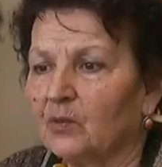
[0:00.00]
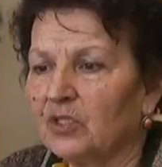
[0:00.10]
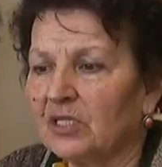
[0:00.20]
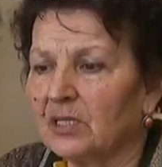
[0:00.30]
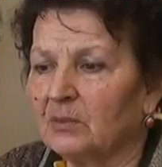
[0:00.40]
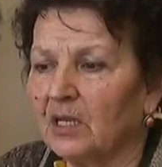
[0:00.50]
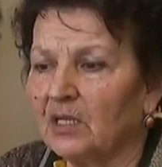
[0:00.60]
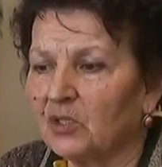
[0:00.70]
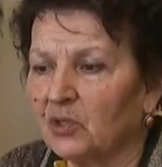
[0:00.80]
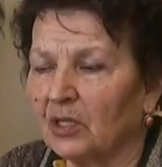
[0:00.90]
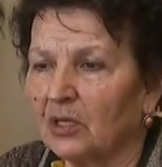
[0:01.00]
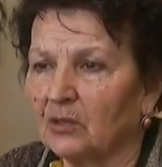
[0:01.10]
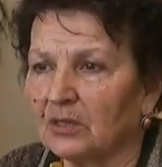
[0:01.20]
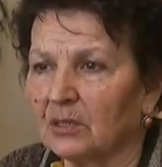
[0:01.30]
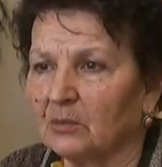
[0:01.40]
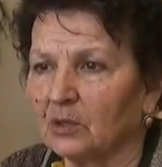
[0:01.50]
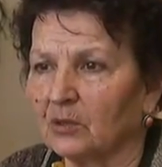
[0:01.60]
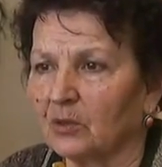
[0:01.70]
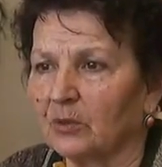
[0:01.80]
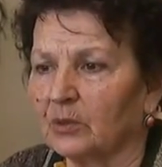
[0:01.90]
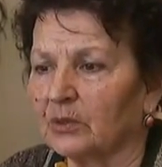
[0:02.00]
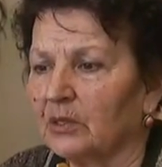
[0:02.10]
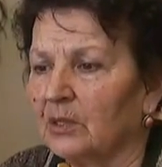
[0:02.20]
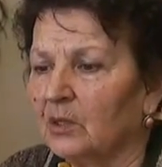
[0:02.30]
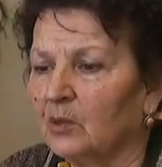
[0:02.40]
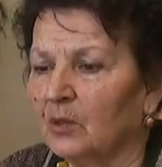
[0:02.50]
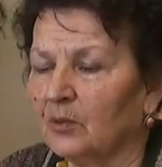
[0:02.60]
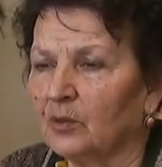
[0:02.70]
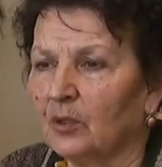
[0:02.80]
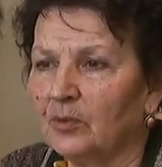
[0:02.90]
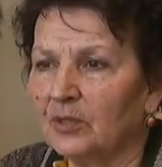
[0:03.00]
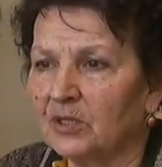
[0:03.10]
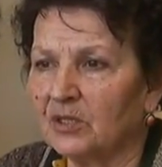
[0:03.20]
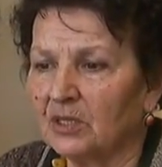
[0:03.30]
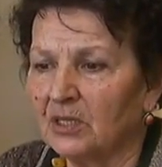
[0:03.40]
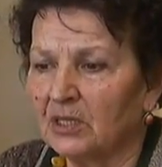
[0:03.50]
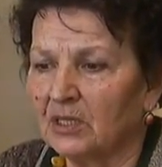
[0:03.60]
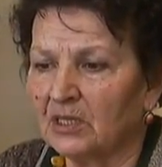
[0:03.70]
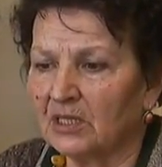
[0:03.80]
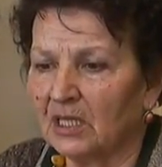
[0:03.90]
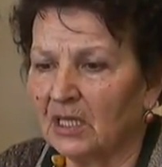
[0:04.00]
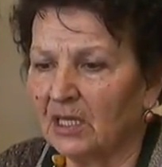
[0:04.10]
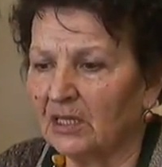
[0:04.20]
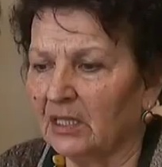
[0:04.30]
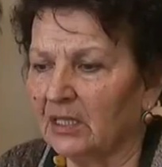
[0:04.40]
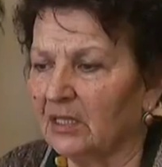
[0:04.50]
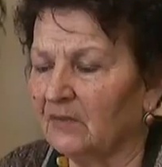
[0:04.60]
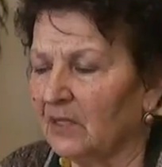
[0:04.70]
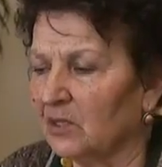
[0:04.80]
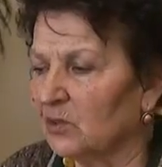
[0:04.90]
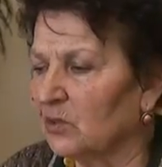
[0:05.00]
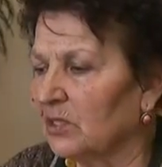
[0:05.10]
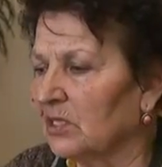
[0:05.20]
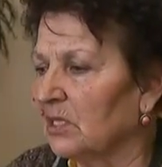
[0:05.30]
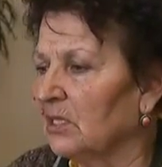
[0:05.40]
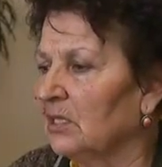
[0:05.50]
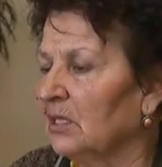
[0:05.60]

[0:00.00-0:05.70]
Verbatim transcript: Ušla sam mehanički onako samo oko robot u autobus i snaha i jene, dvije curice